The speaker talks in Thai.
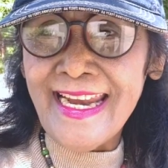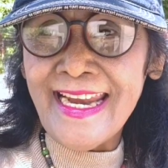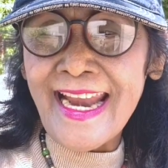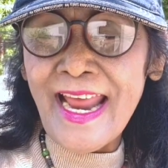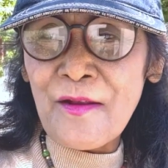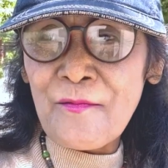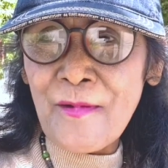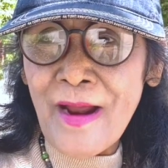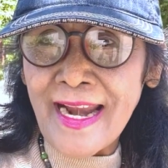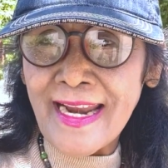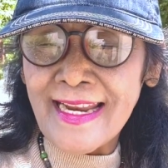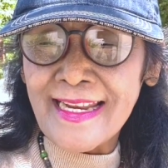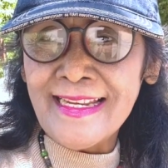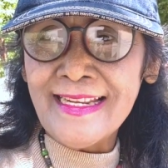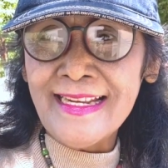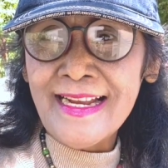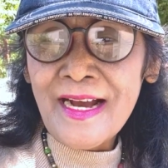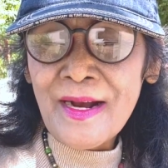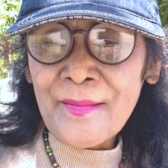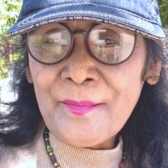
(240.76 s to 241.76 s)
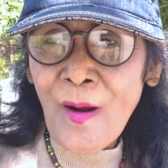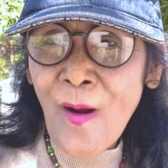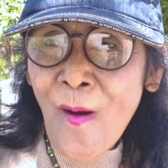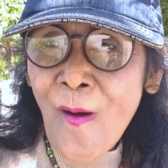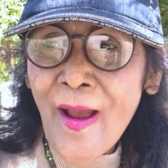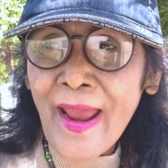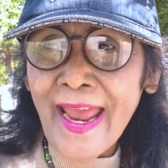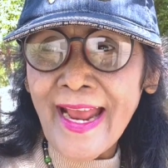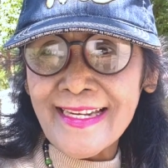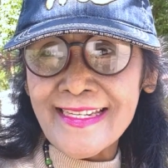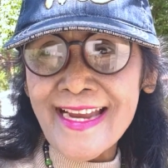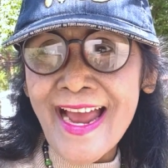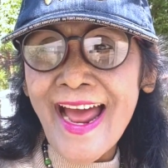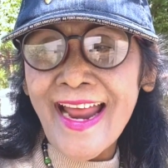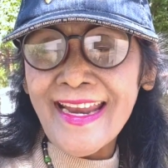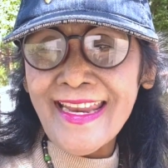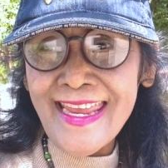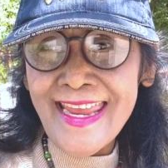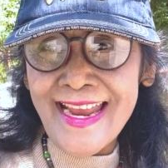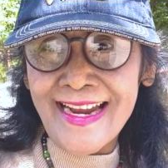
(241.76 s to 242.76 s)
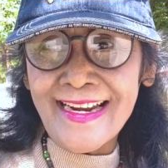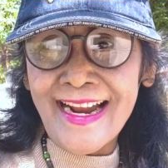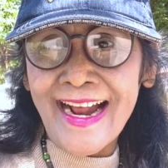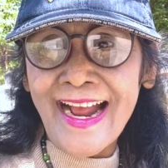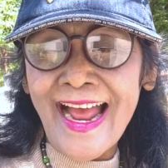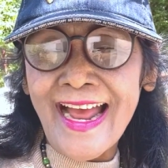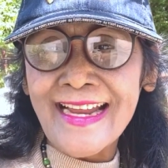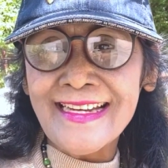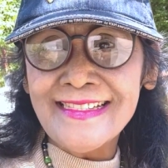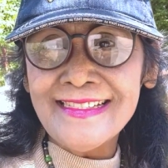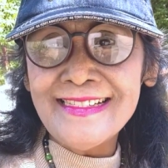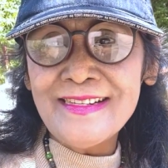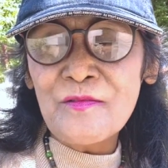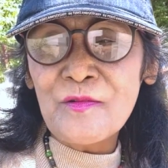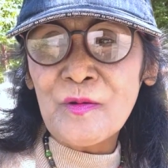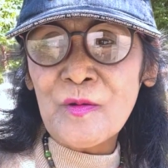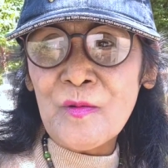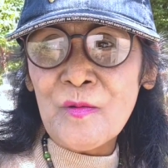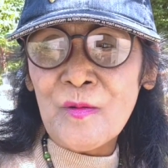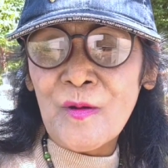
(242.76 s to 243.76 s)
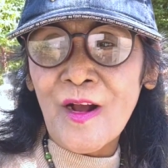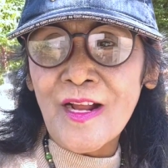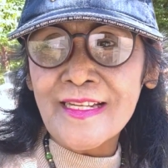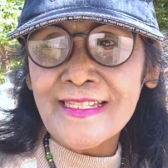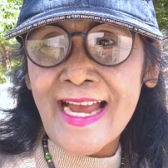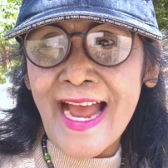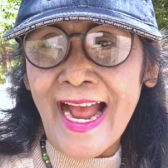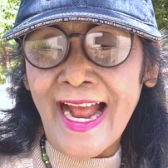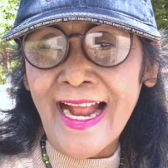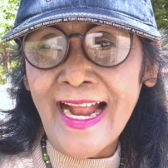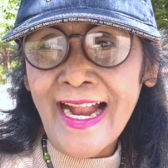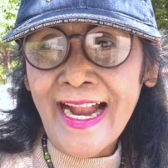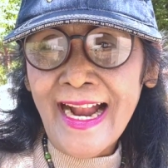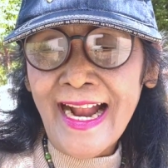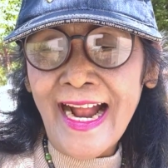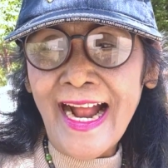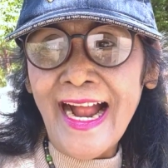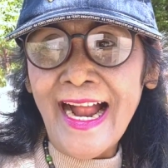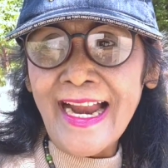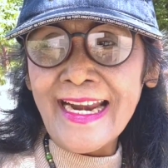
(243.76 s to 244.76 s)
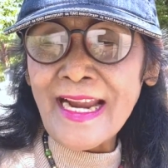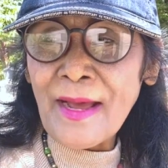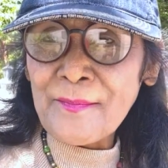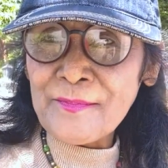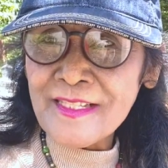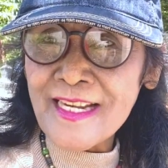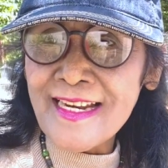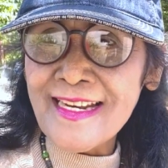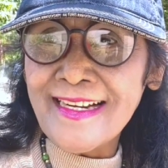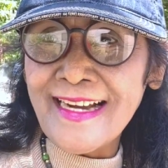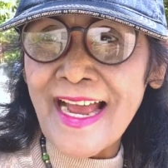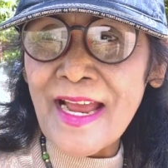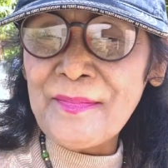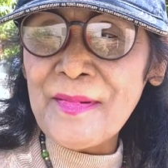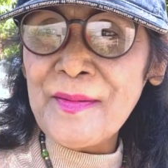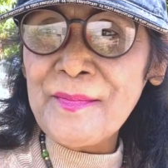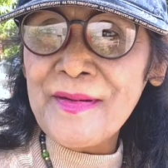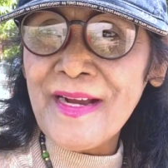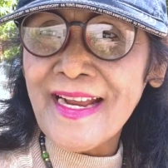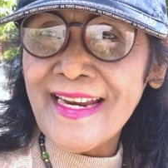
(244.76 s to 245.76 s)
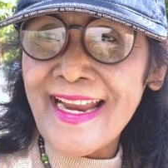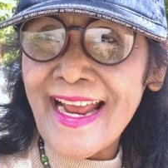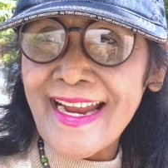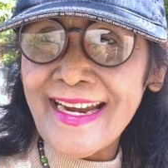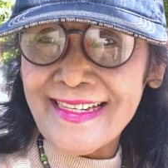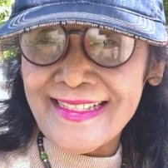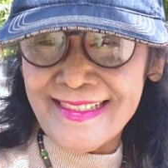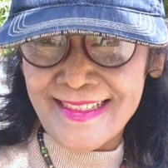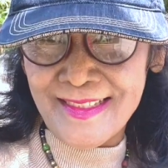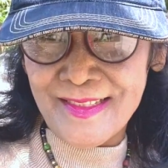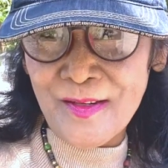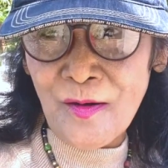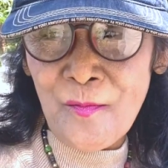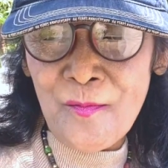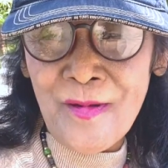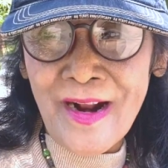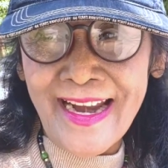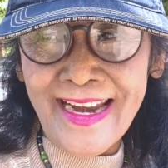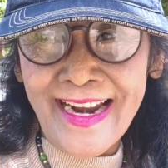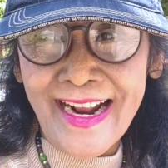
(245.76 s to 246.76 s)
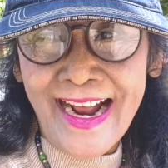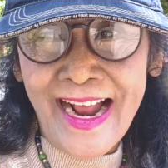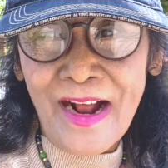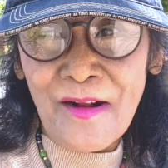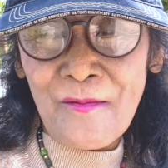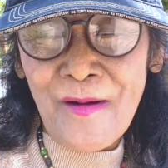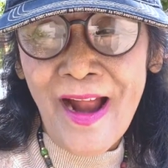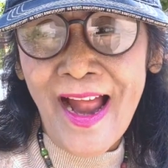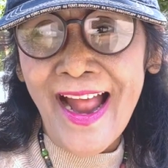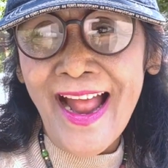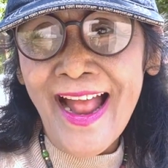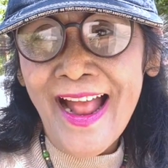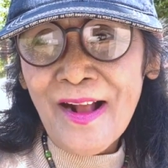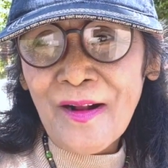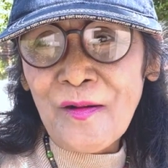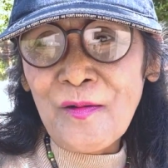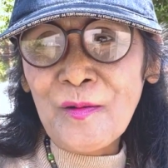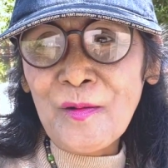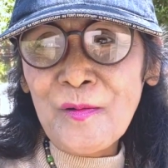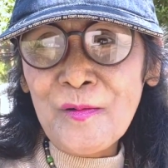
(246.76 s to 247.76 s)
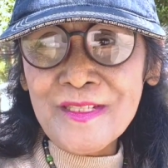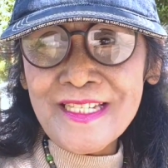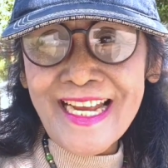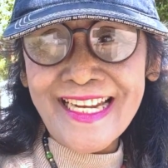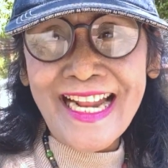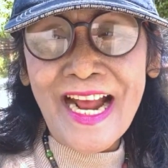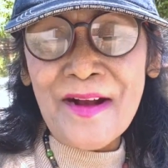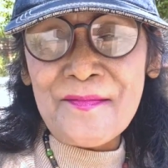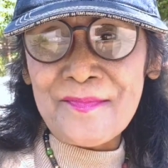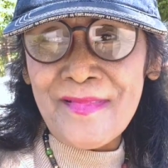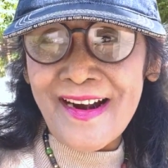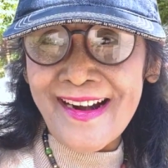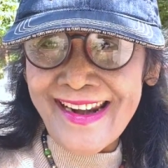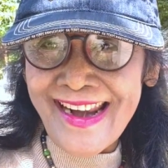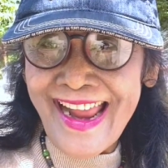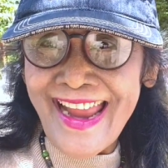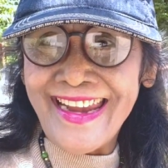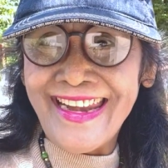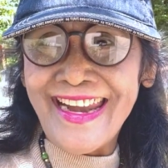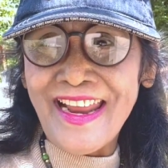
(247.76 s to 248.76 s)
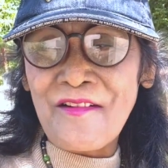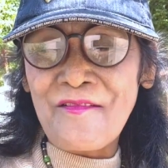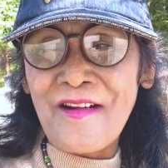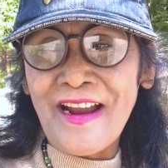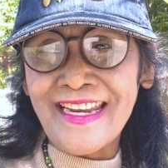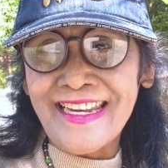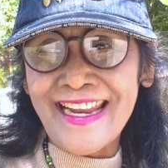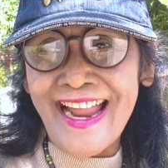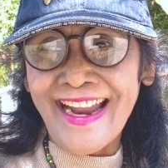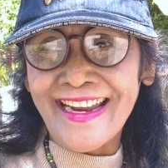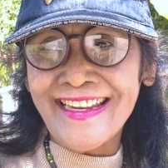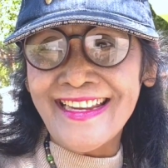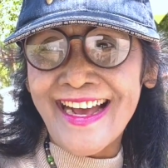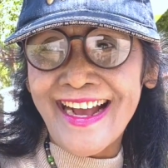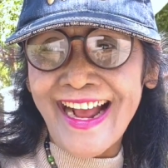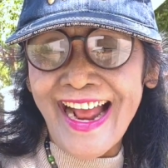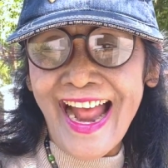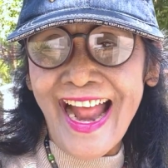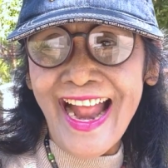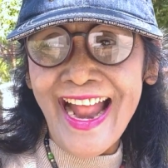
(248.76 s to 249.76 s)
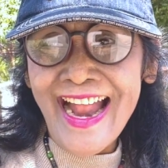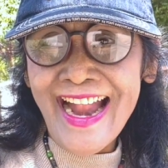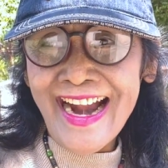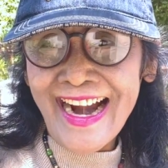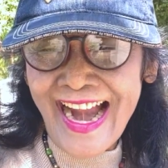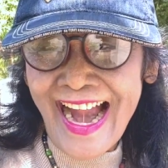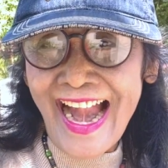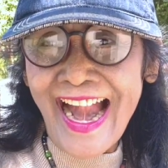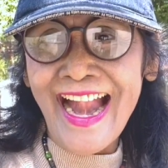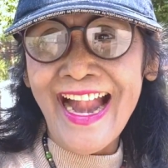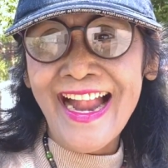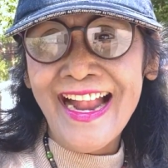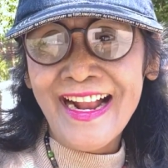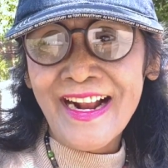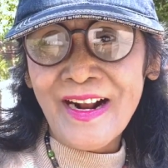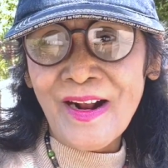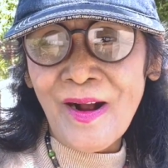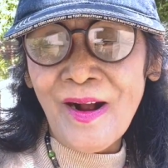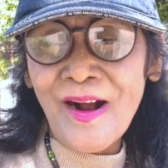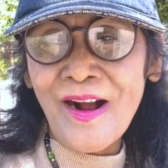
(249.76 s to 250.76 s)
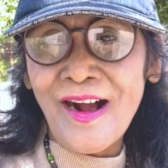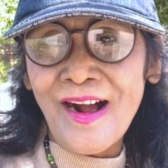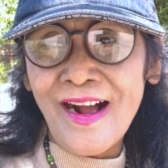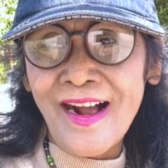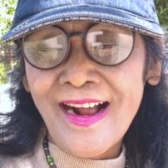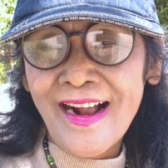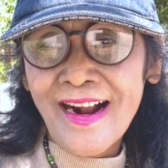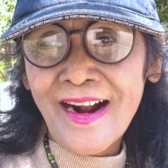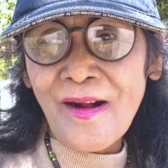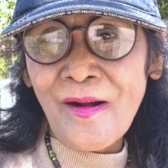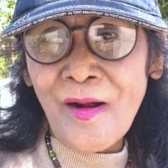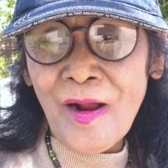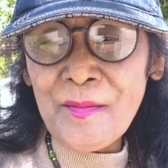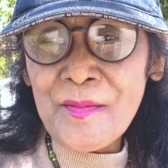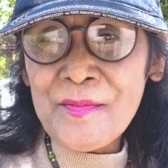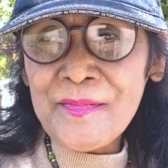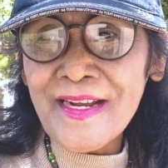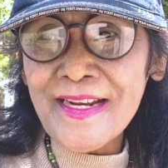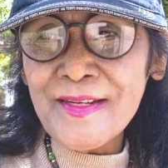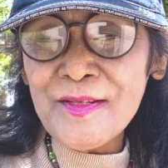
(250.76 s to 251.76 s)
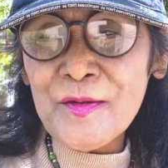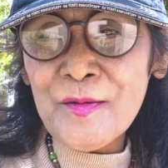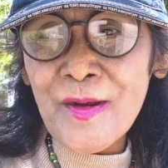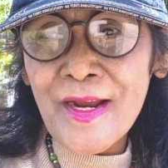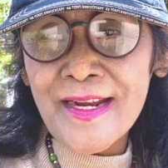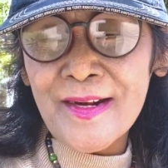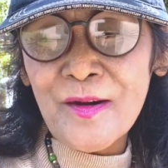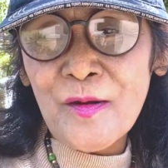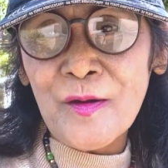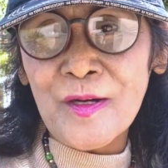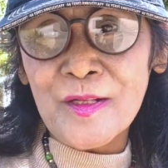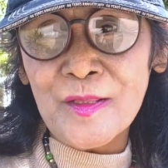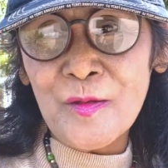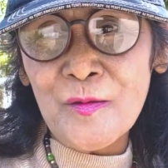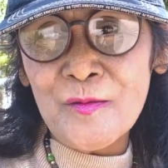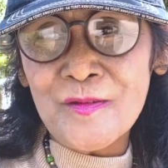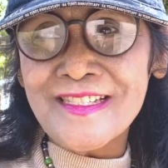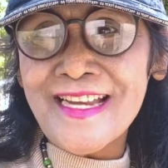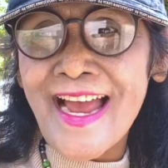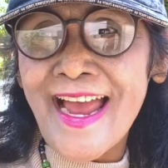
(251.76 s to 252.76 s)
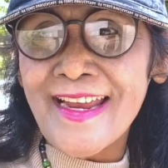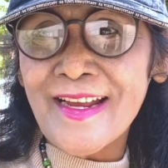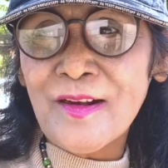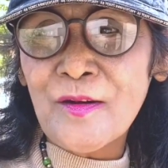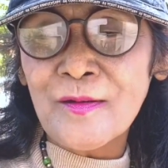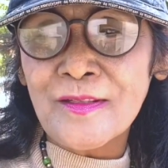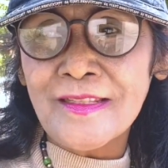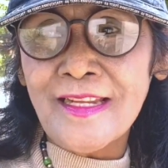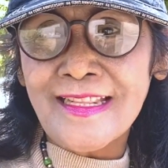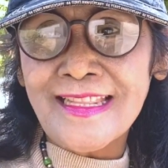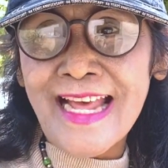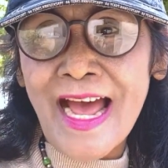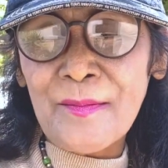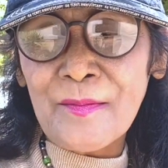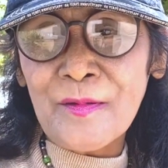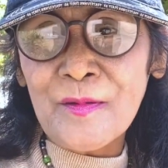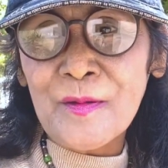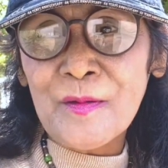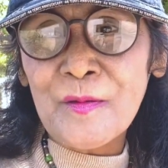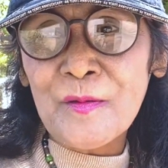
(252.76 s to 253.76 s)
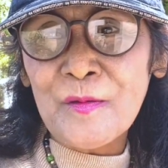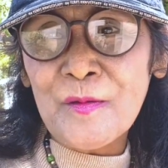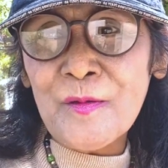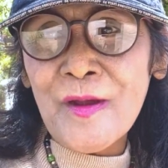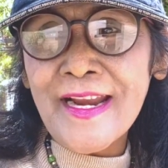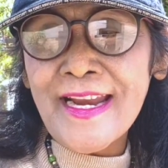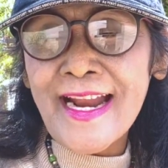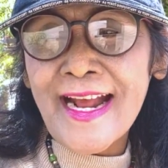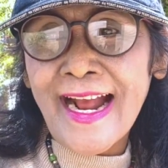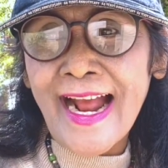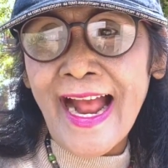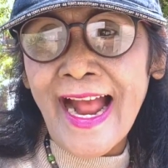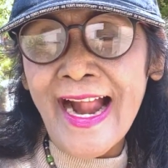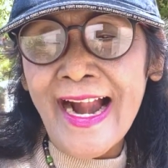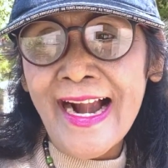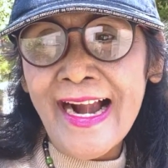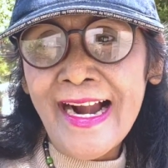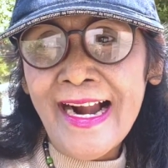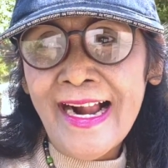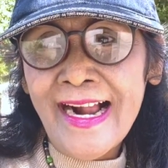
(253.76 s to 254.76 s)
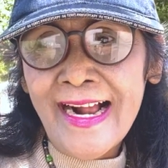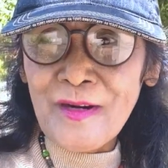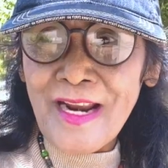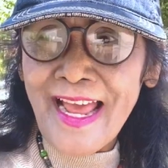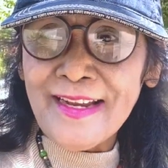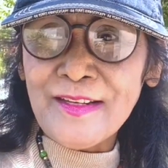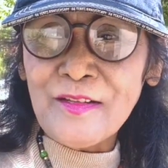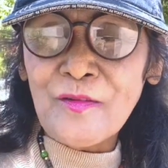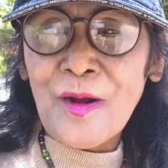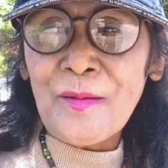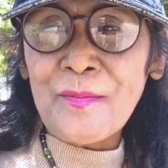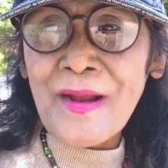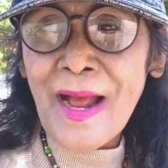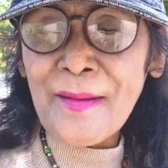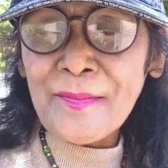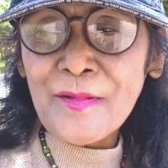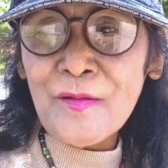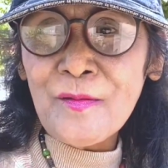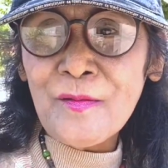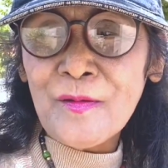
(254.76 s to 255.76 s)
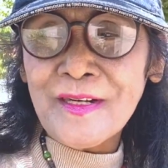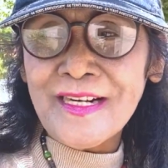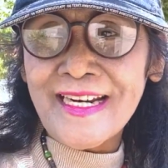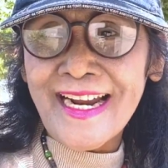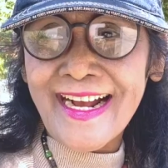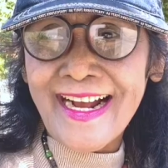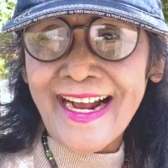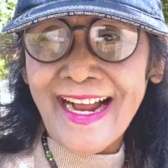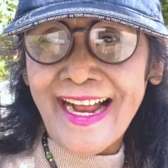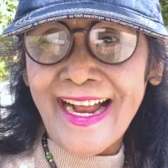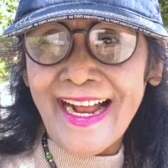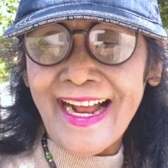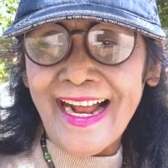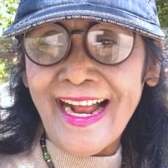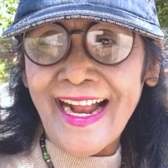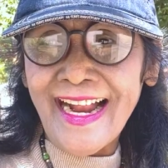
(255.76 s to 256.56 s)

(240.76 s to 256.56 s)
ๆ ในวันพ่อแห่งชาติอีกนะคะ ซึ่งคุณครูก็จะนำเสนอให้เพื่อนๆได้ชมกันนะคะ ว่าคุณครูจะทำอะไรในวันนั้นนะคะค่ะ ก็ขอให้เพื่อนๆช่วยกดถูกใจกดติดตามคุณครูด้วยนะคะ แลสุขภาพทุกคนนะคะ